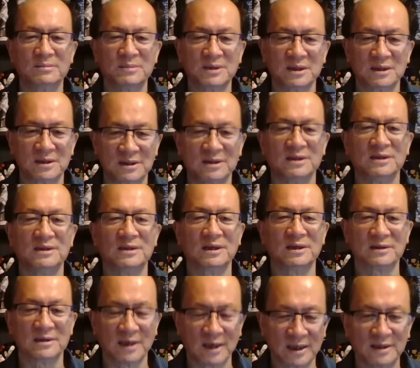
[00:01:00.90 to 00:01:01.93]
革命即
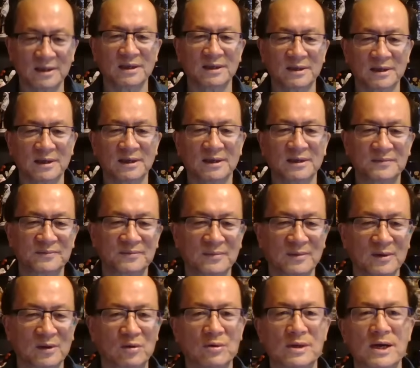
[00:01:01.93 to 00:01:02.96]
将来临了，
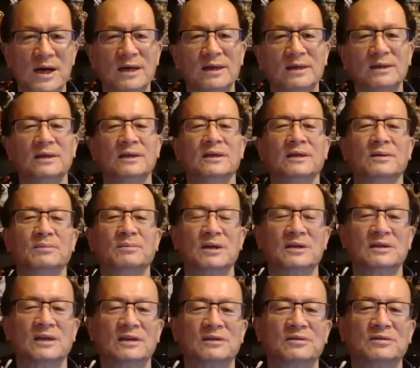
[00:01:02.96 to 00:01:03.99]
果然
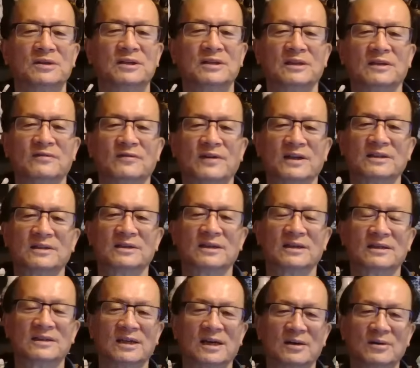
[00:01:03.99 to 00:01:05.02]
彭德怀事件发生
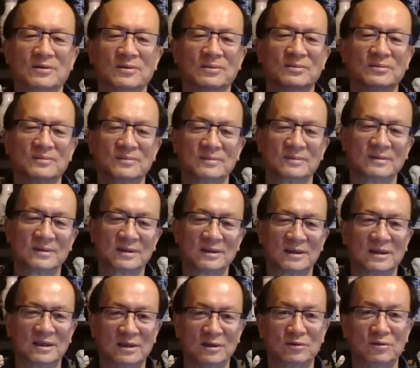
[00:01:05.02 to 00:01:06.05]
了，然后
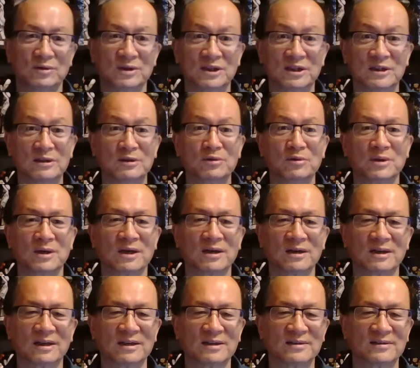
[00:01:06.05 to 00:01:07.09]
提出行动
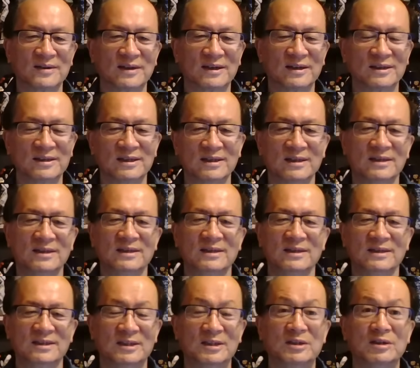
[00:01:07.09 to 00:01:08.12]
纲领是吧？
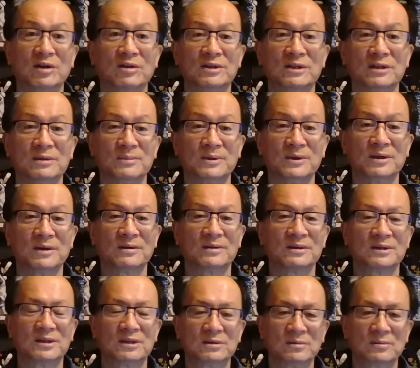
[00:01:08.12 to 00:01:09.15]
几要几不要？
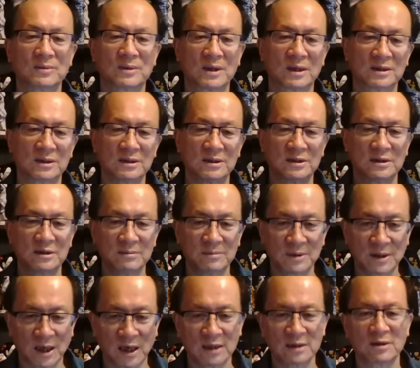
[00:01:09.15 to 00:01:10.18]
行动纲领，近
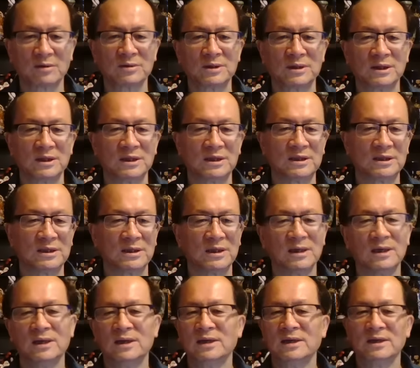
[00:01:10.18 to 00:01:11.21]
平还当兵密使，
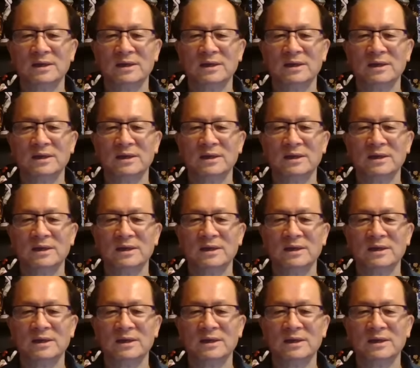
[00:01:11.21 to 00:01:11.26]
